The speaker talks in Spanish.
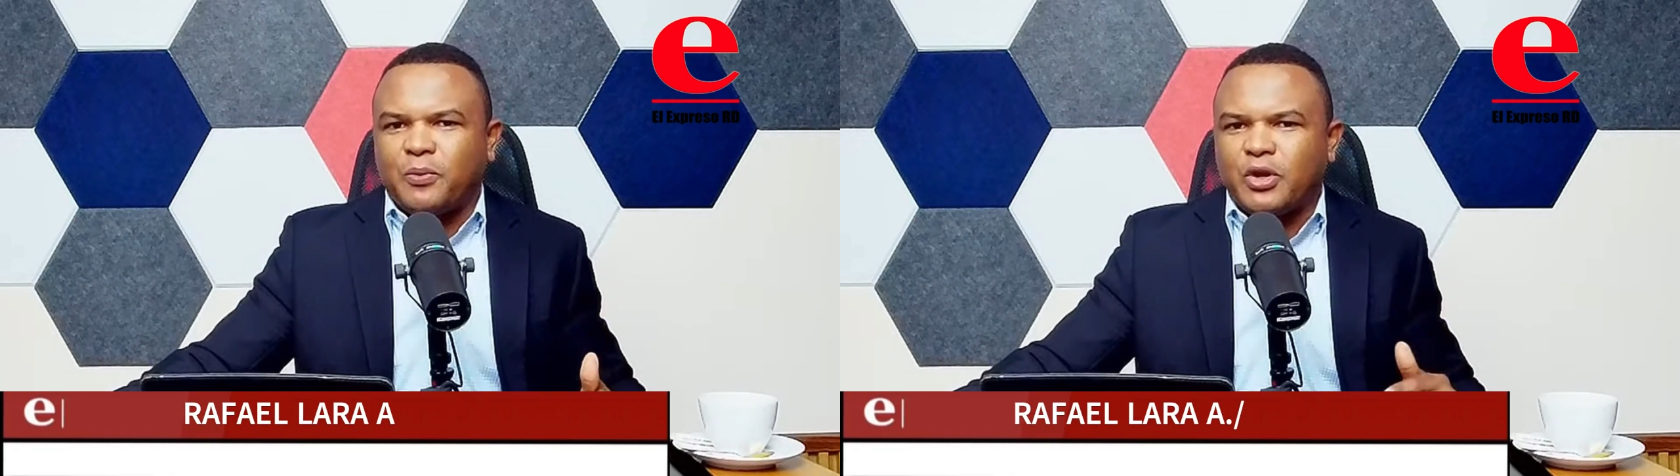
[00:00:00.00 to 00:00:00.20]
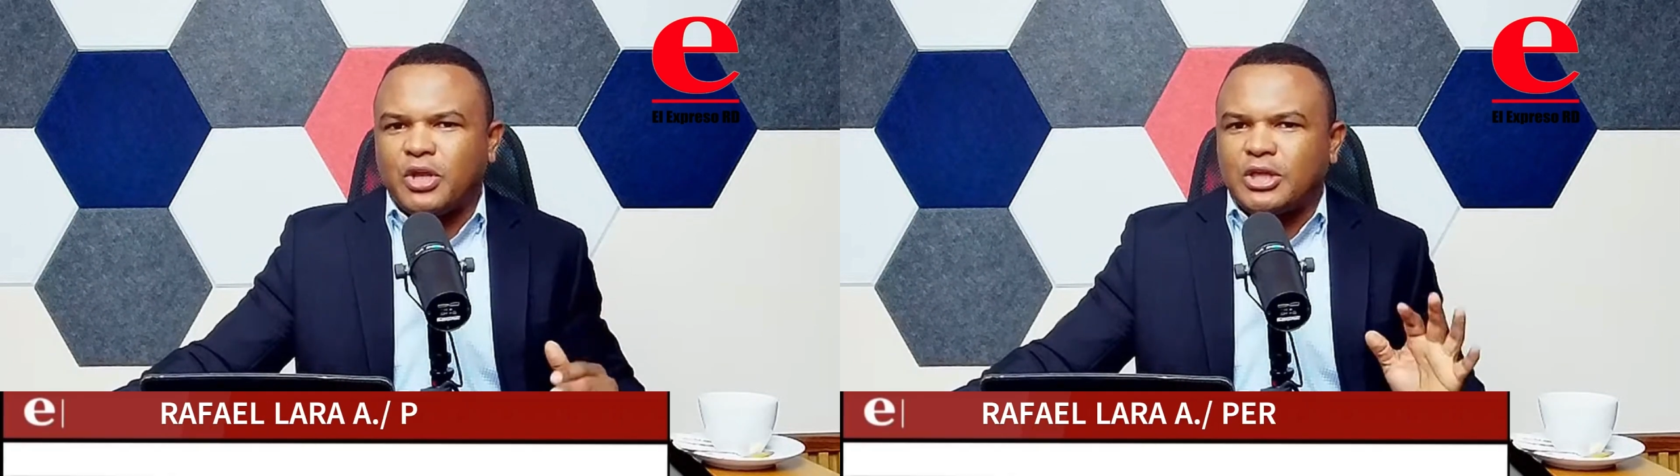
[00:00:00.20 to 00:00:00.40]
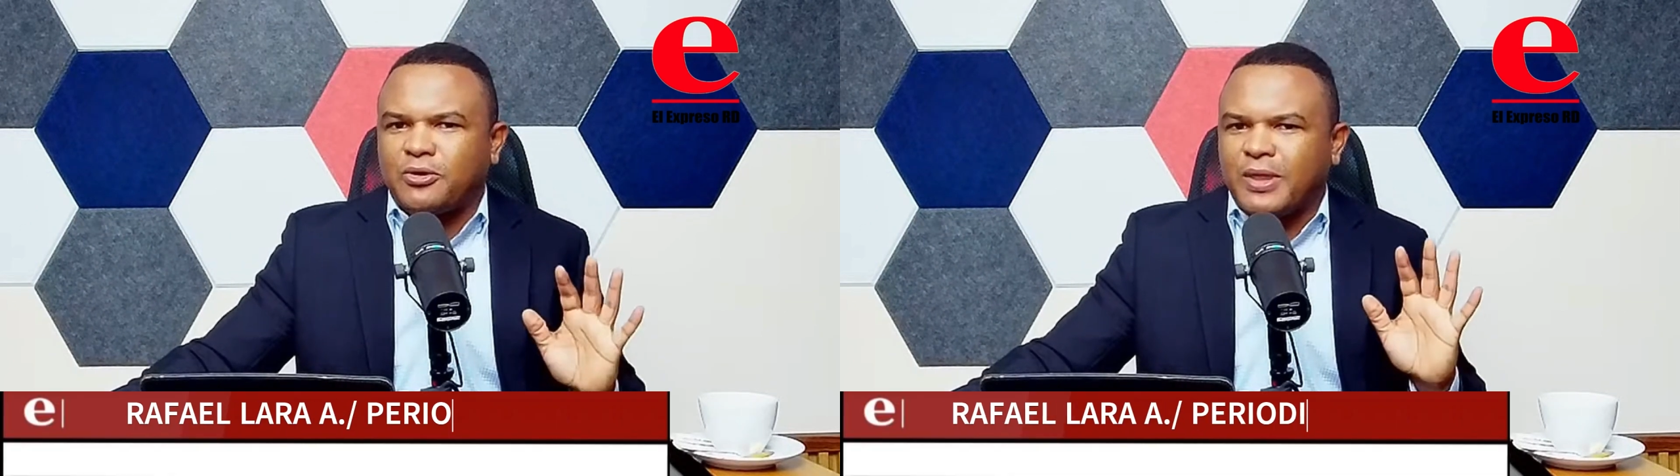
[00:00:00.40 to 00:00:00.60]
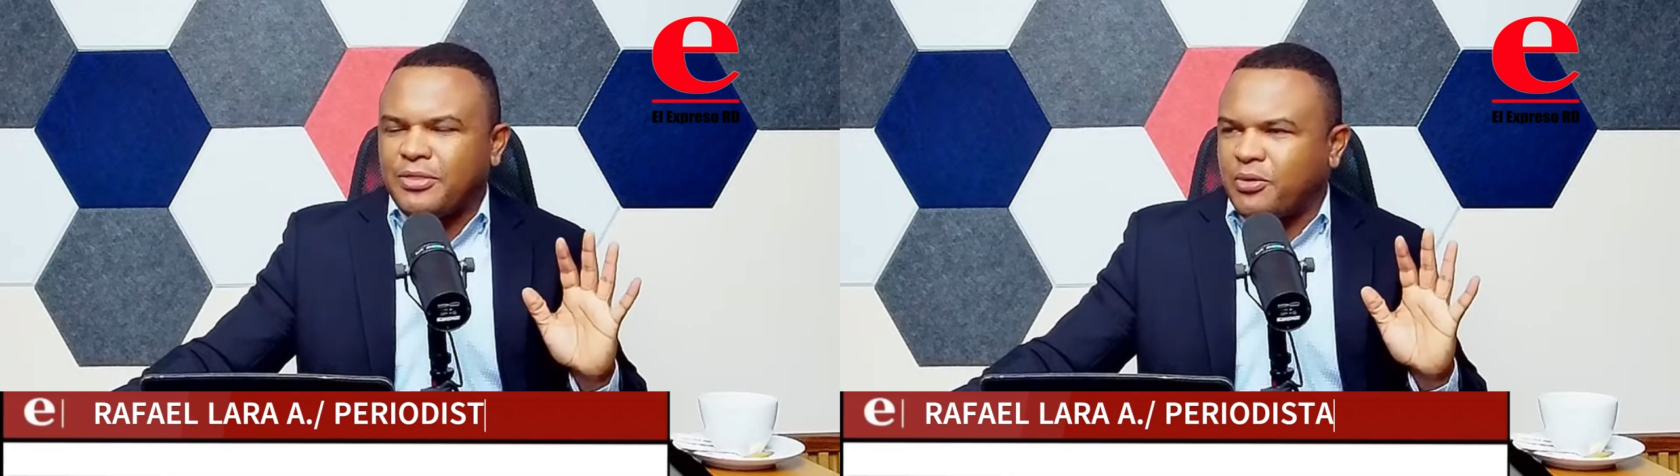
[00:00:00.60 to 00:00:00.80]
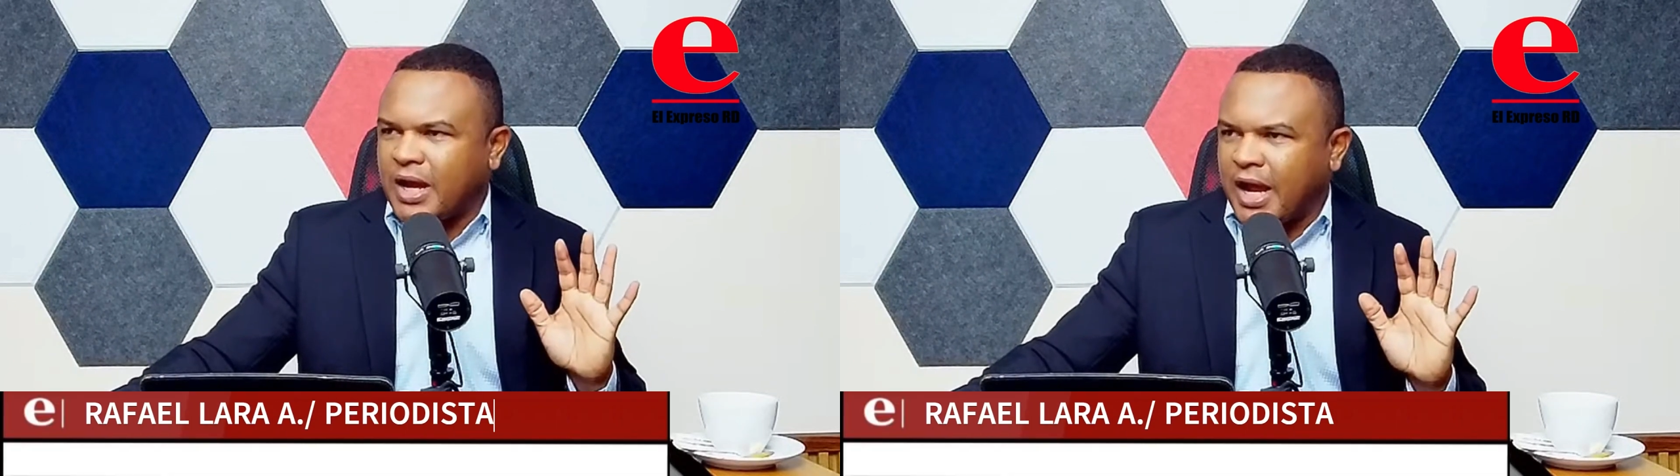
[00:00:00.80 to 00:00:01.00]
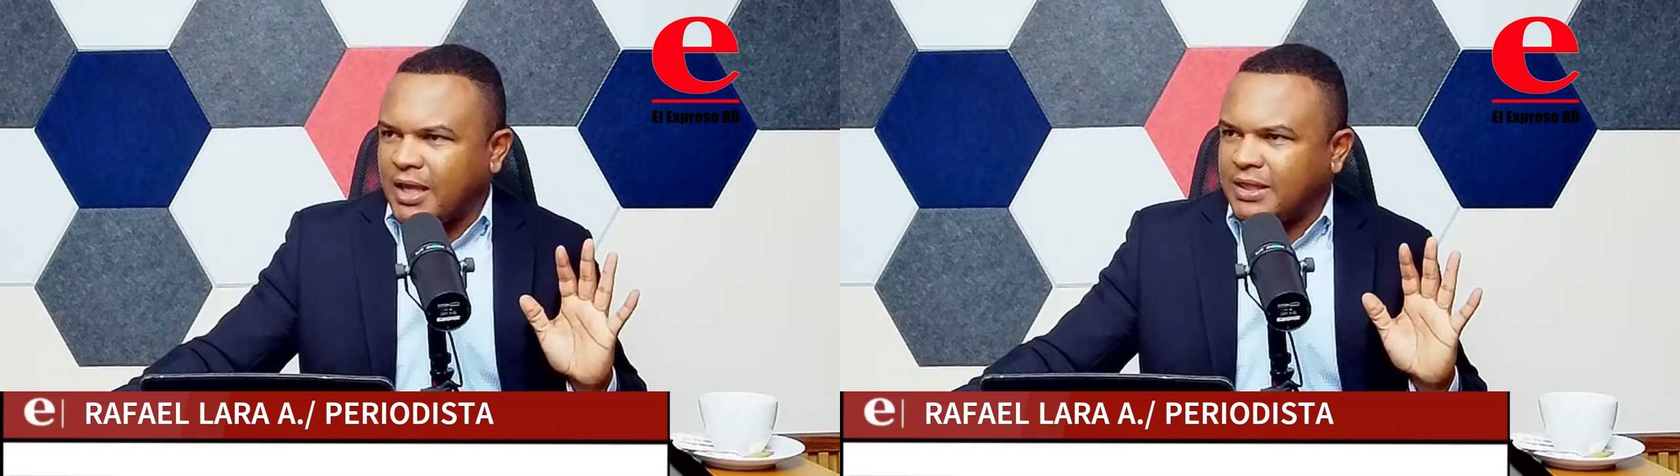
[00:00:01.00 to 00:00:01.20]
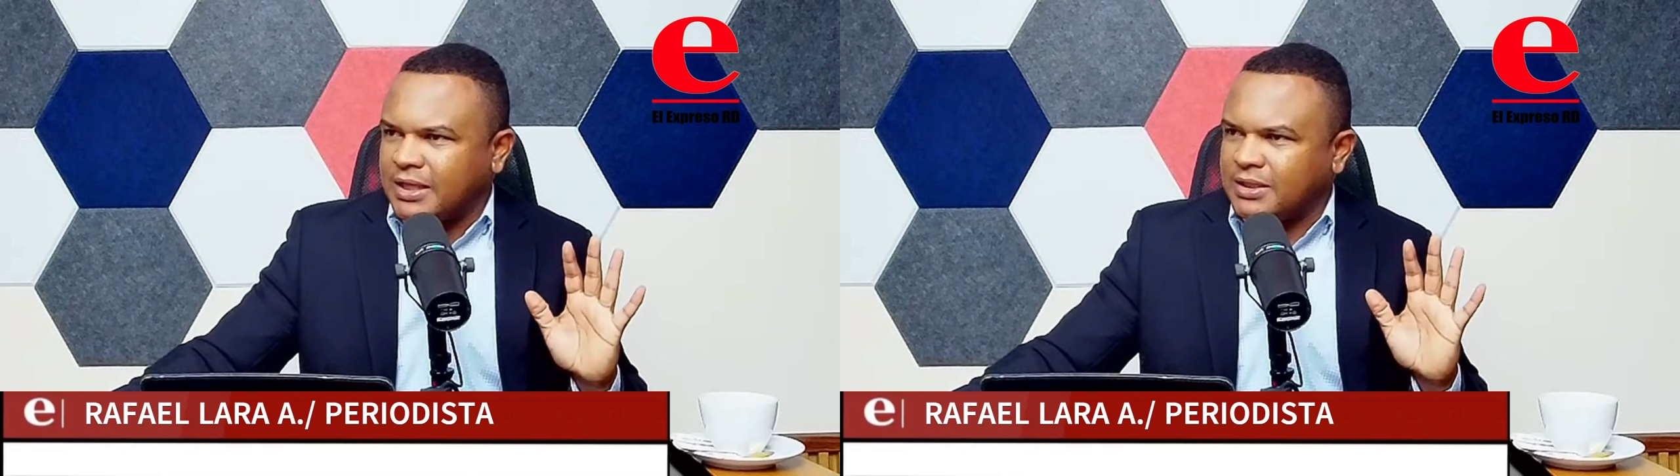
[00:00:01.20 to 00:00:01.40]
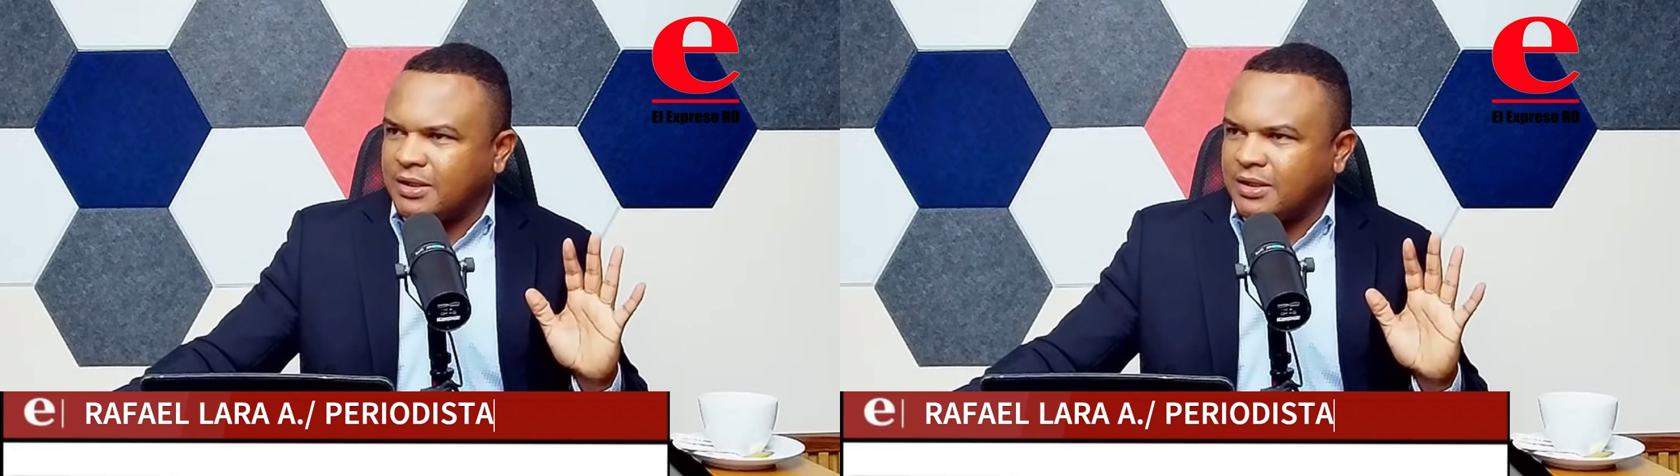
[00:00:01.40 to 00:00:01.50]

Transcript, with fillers: políticos dando cajitas,